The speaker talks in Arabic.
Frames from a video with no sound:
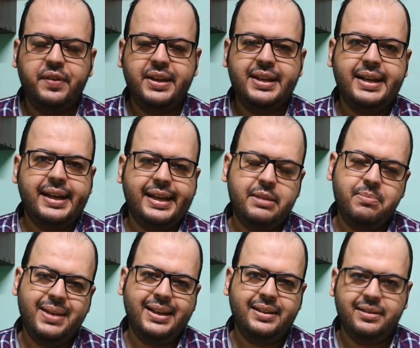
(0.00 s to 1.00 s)
هي
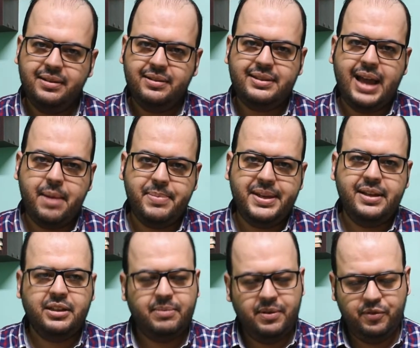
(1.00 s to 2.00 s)
خدمه
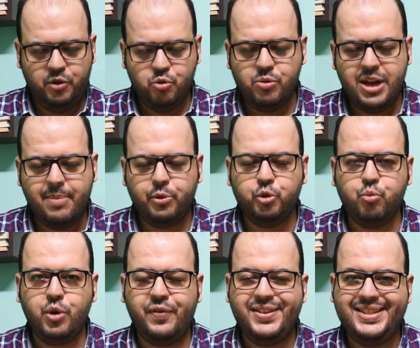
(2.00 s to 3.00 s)
سحابيه طبعا اليوم ليها برضو
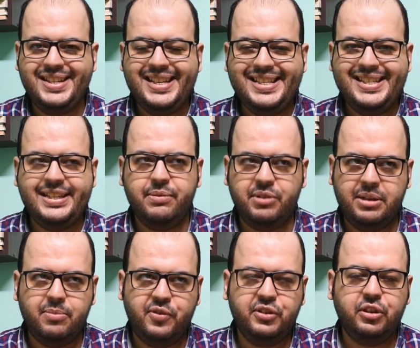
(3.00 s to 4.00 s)
منافسين كتير بس
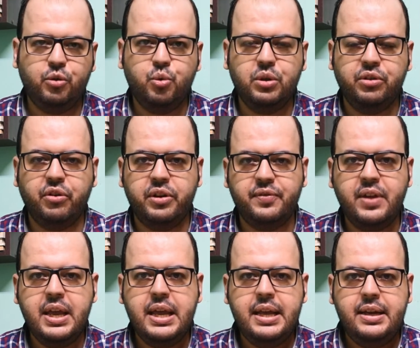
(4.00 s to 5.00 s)
انا بفضل جوجل درايف
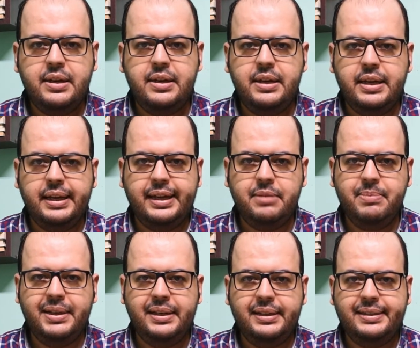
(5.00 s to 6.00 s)

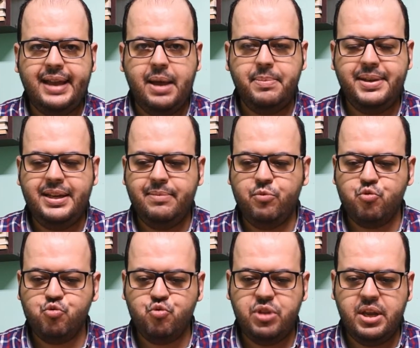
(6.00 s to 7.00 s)
خدمه سحابيه
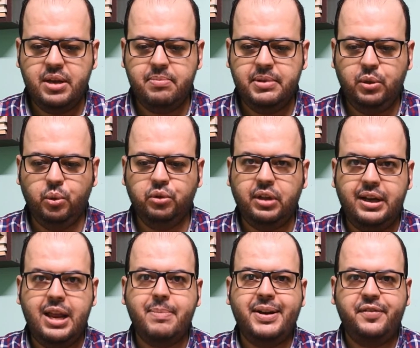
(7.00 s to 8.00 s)
موجوده بتحط
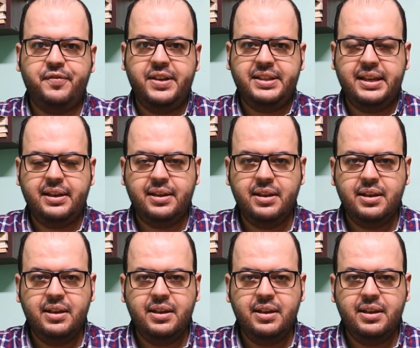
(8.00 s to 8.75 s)
عليها ملفاتك